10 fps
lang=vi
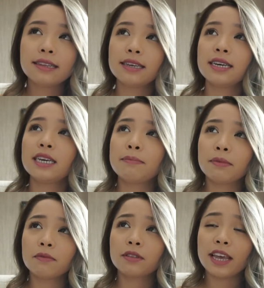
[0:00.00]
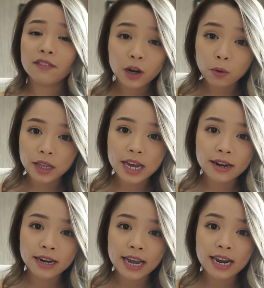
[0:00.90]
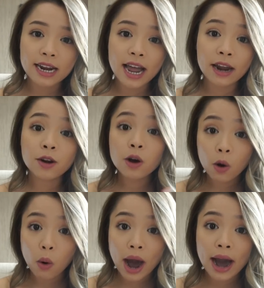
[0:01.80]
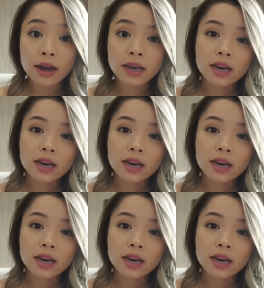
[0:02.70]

thì thành phần đầu tiên đấy là nước khoáng